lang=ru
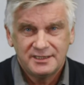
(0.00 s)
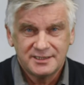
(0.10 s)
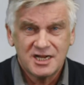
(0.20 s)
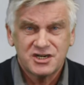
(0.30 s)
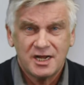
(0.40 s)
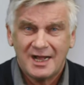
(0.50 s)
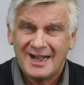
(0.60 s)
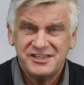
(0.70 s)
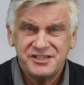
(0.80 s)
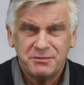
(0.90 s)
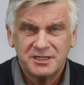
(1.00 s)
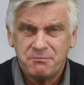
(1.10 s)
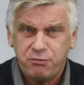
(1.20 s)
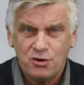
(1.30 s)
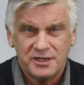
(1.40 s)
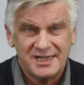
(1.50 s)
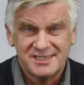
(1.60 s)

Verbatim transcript: Наше антимонопольное